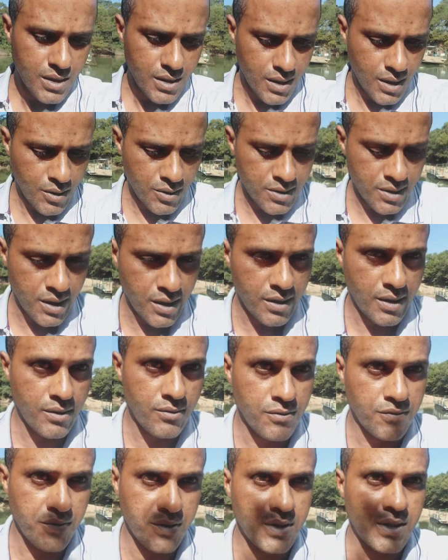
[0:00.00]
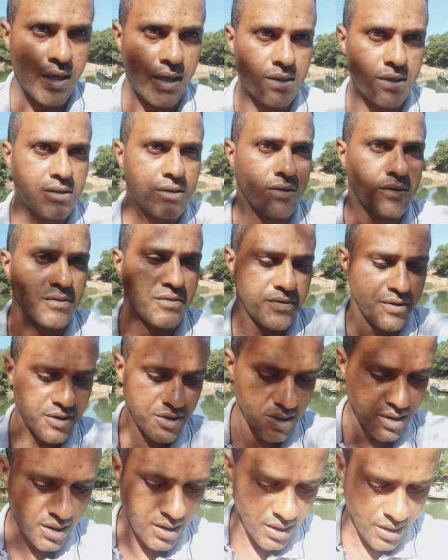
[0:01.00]
E olha, galera, a novidade que eu
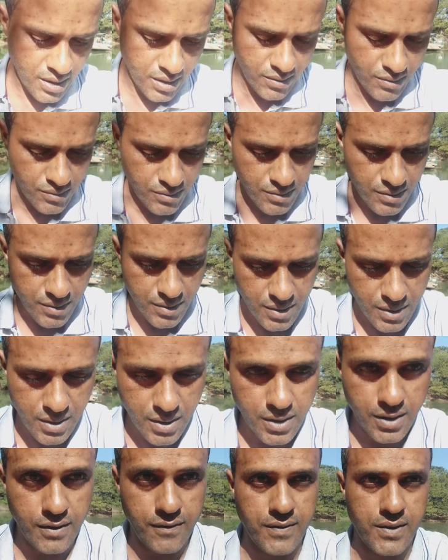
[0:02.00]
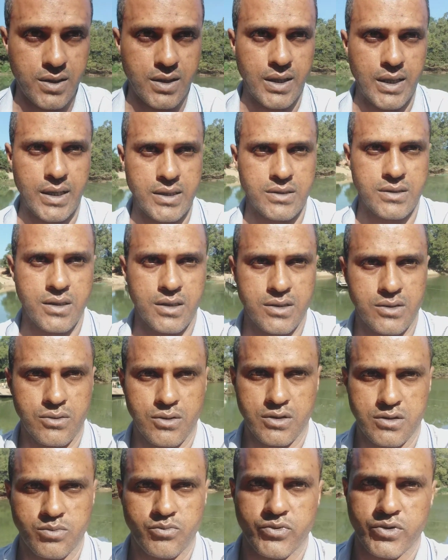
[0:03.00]
vejo aqui, e a vantagem desse
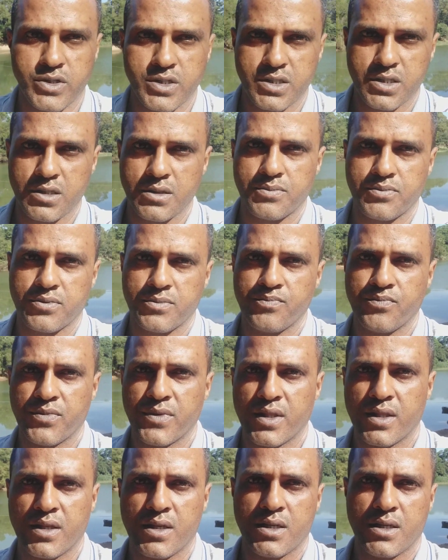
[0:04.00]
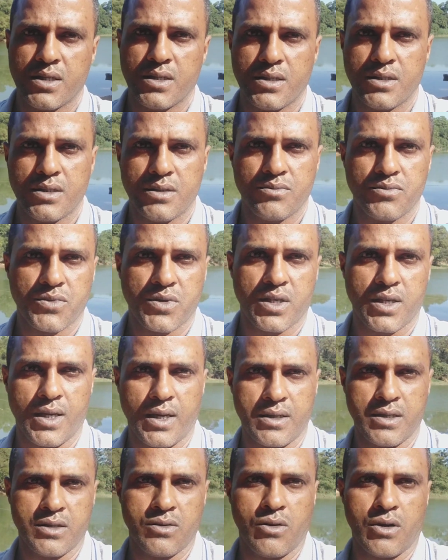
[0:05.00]
nosso município, que
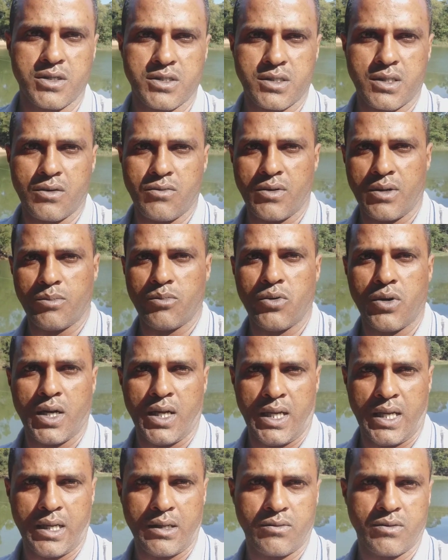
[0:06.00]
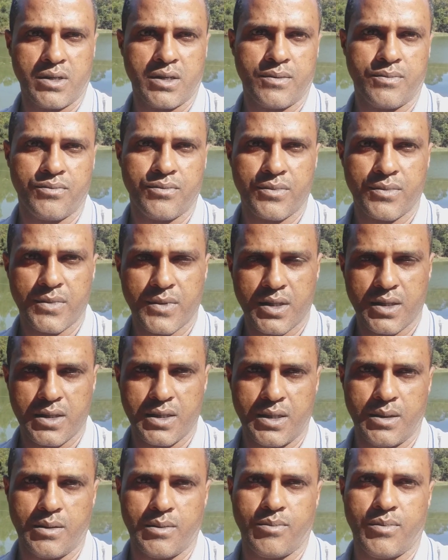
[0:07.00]
além de nós ter uma boa água, e
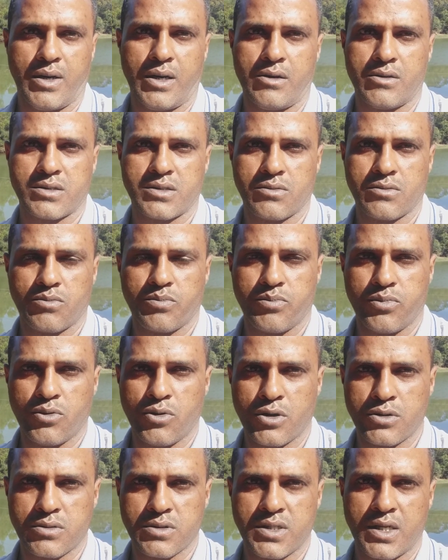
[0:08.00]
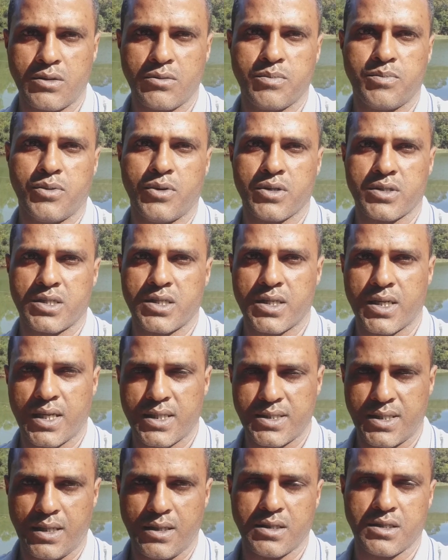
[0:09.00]
a balsa, o porto Zé do Poqui, que é
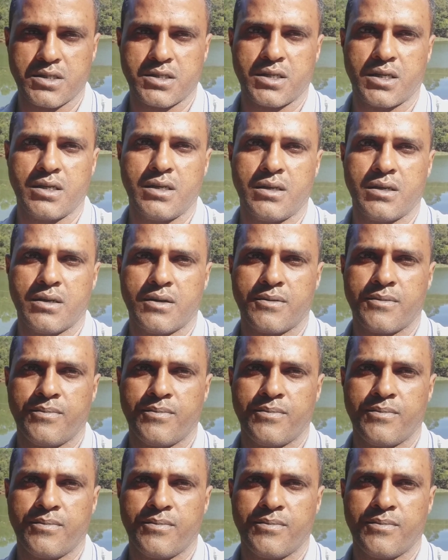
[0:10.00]
essa lancha aí, ó,